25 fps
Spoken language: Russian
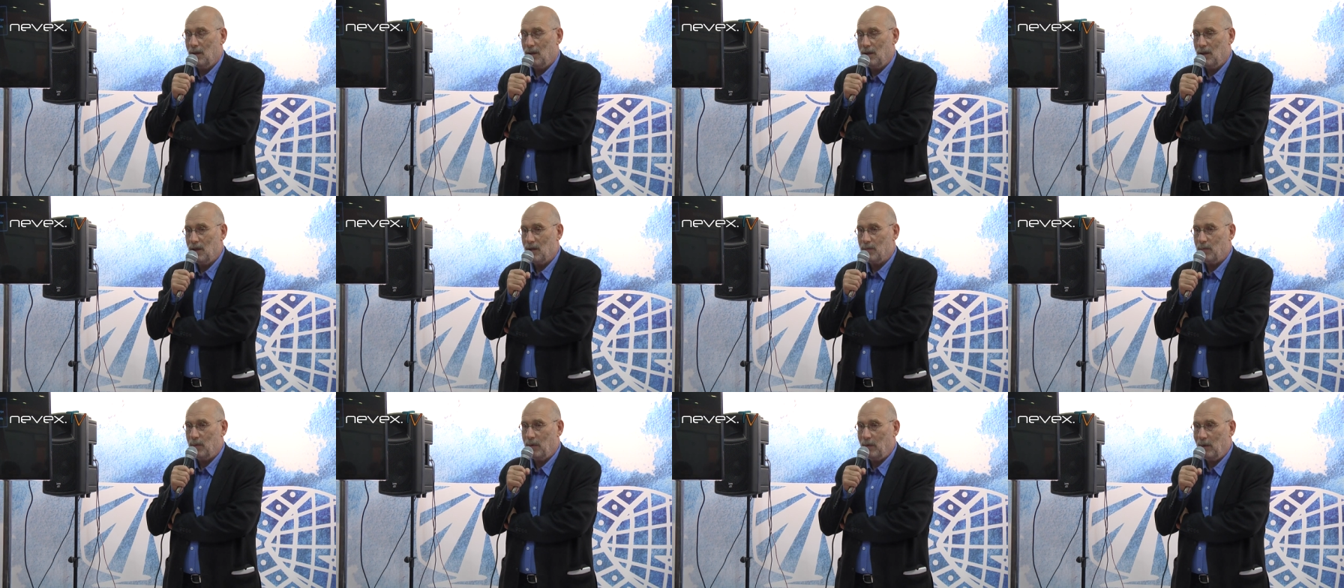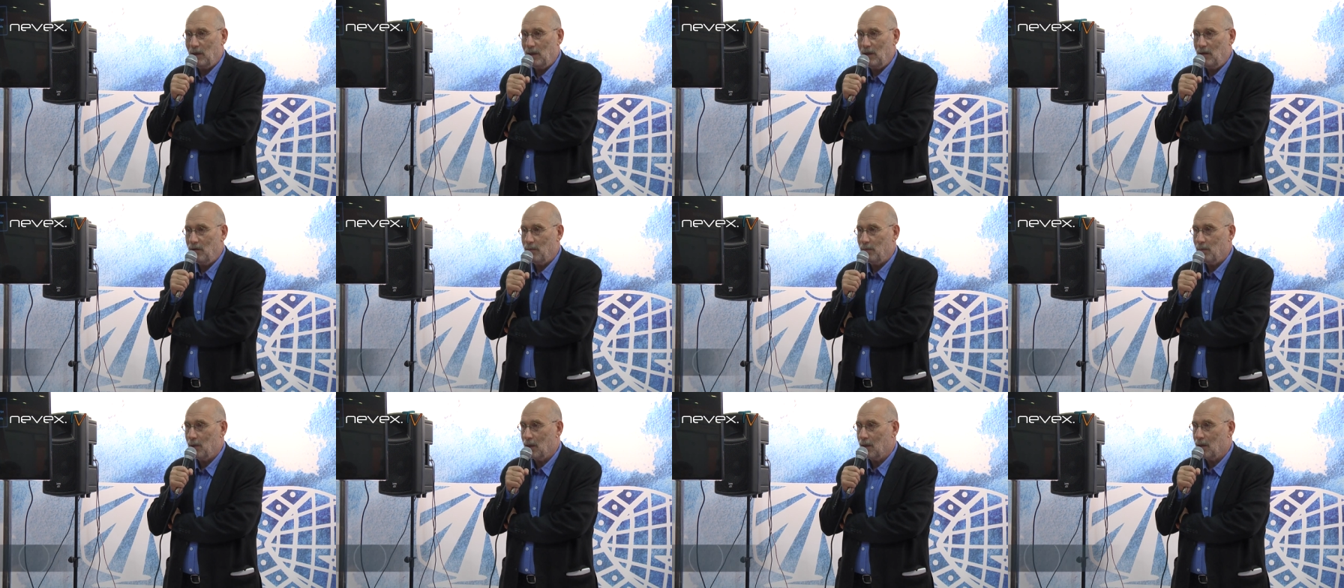
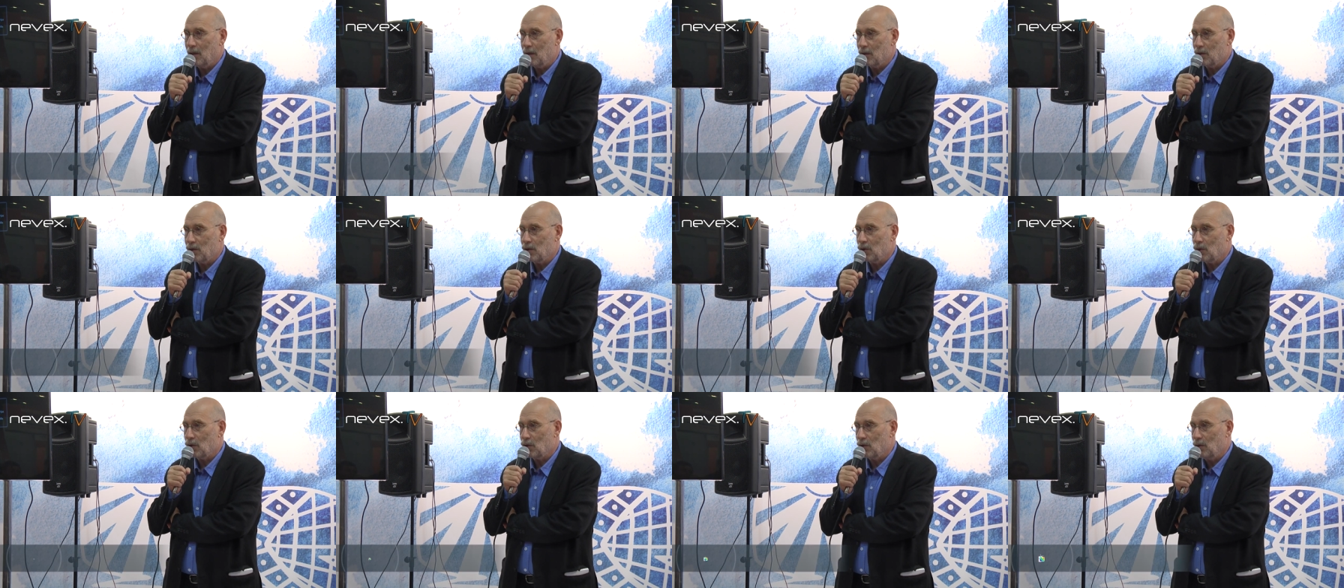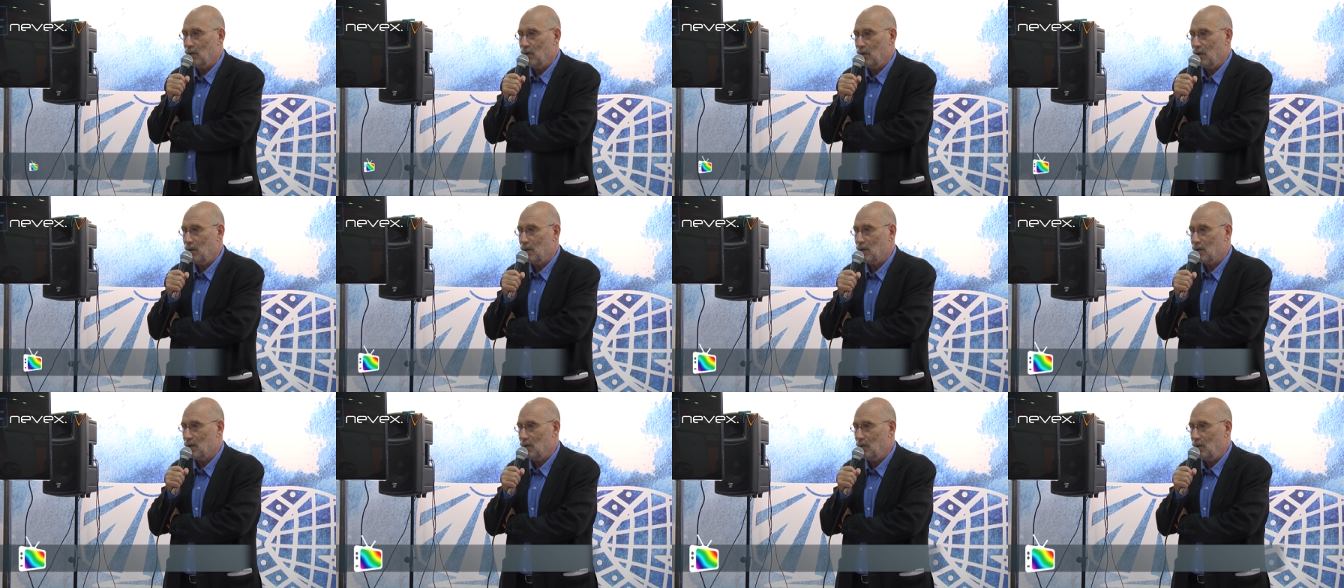несправедлив. Мне кажется, что
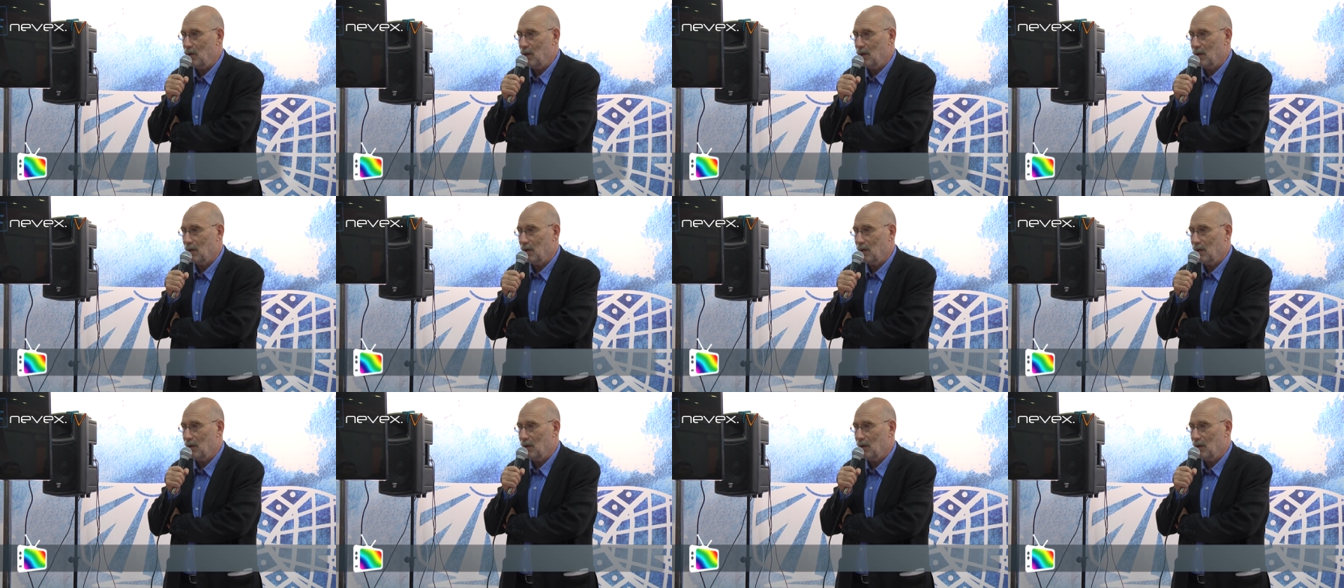история